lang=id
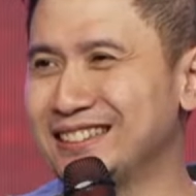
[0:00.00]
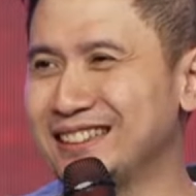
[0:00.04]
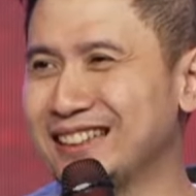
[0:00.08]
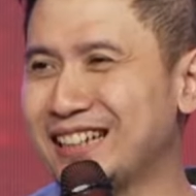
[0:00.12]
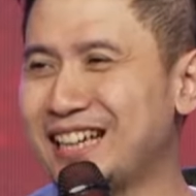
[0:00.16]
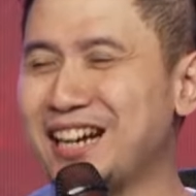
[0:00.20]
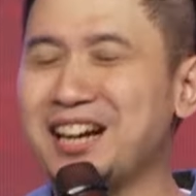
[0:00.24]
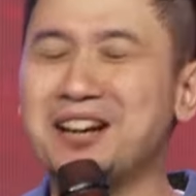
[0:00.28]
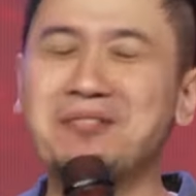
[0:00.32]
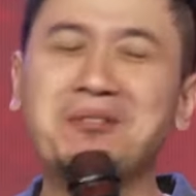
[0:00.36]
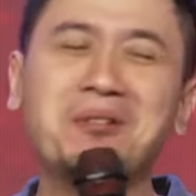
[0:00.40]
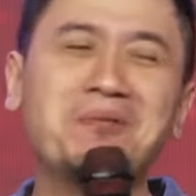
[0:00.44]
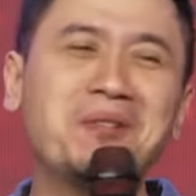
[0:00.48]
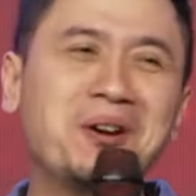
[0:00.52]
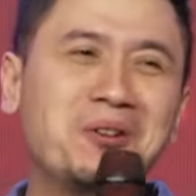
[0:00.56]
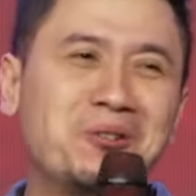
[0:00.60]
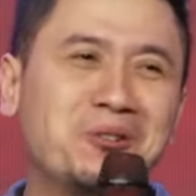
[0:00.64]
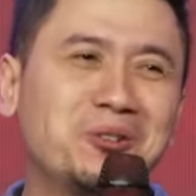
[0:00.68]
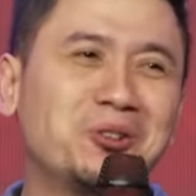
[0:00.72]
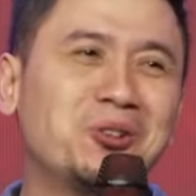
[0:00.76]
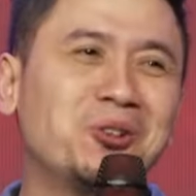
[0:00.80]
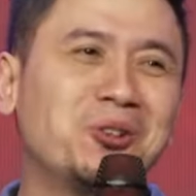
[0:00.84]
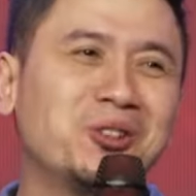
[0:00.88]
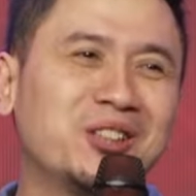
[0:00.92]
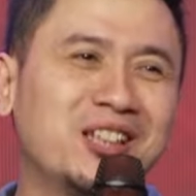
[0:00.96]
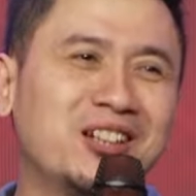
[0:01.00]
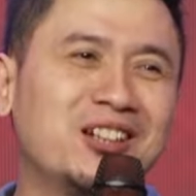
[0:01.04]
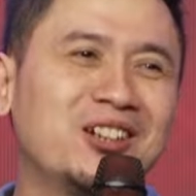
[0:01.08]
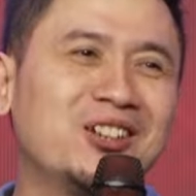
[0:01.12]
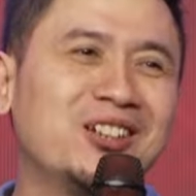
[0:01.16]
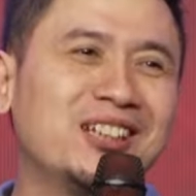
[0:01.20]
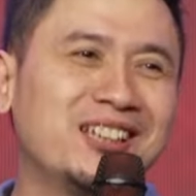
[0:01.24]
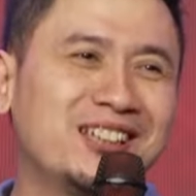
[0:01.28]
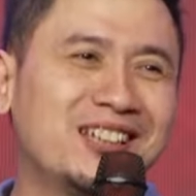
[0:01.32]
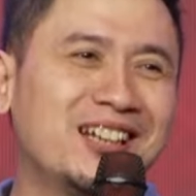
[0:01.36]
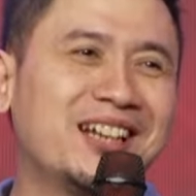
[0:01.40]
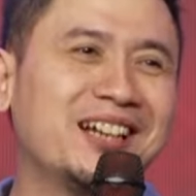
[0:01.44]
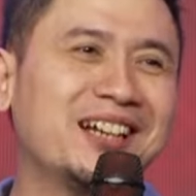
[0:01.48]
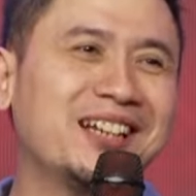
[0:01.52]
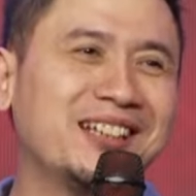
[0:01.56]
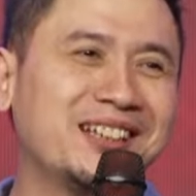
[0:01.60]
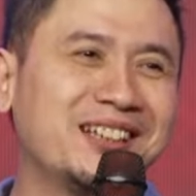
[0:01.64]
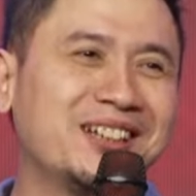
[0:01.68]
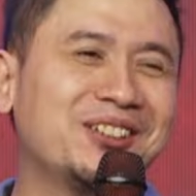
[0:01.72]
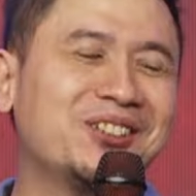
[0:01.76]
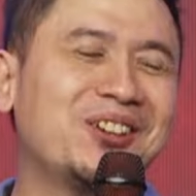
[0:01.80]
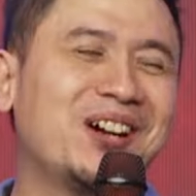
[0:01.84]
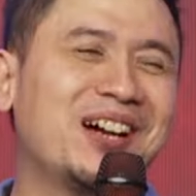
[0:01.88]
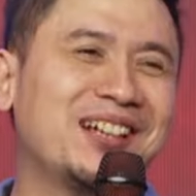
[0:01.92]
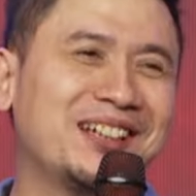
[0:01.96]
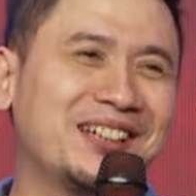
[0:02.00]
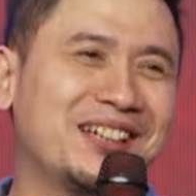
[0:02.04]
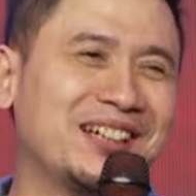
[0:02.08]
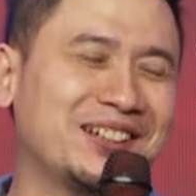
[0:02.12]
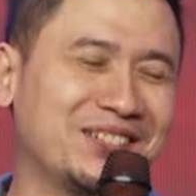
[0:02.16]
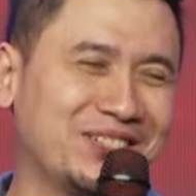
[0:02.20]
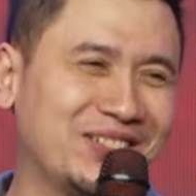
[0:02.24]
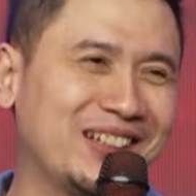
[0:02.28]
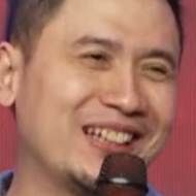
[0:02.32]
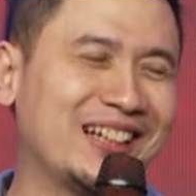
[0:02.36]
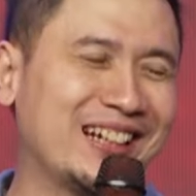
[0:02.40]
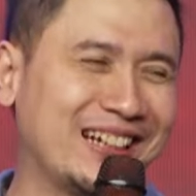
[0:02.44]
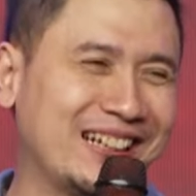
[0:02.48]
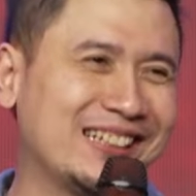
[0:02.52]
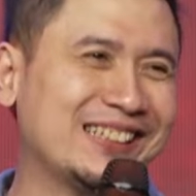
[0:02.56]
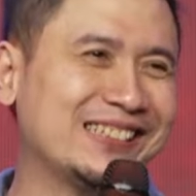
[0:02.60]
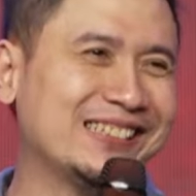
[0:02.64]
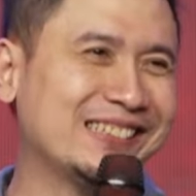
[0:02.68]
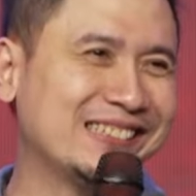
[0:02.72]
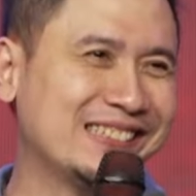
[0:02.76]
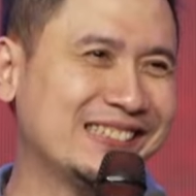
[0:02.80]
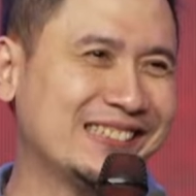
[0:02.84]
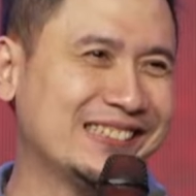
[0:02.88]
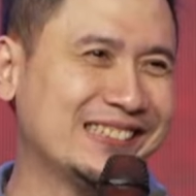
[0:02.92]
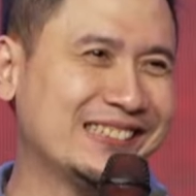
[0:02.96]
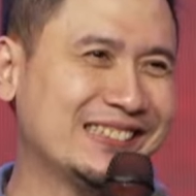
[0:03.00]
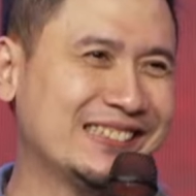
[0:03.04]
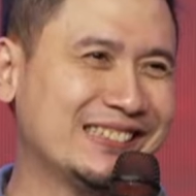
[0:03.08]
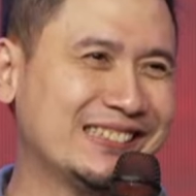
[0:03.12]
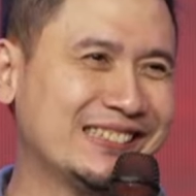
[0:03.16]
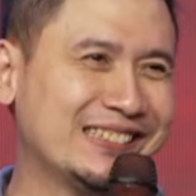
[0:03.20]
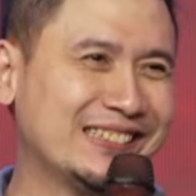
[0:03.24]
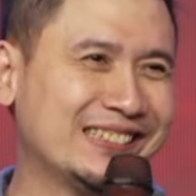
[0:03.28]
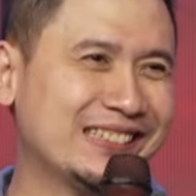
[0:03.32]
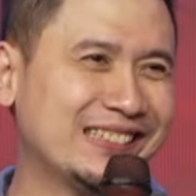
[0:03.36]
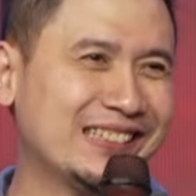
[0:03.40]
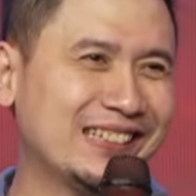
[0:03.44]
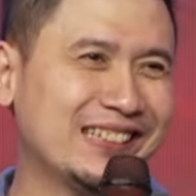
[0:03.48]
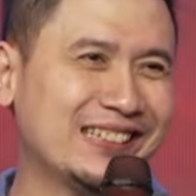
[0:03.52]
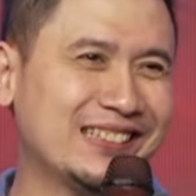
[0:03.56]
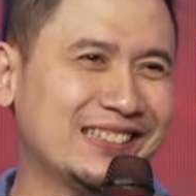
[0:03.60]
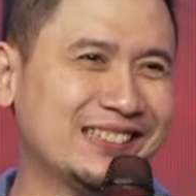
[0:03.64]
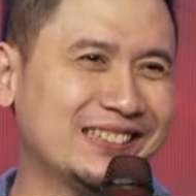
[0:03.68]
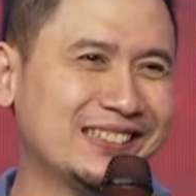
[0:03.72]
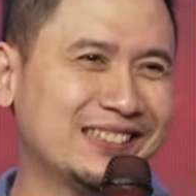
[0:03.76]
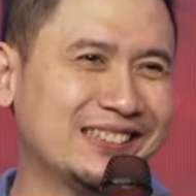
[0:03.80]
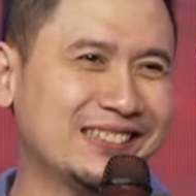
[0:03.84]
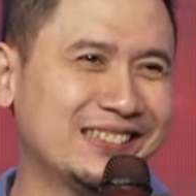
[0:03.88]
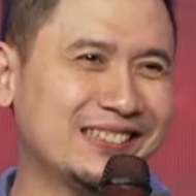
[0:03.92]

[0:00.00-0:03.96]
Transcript: Karena memang untuk itulah kita tuh ada beneran, ya.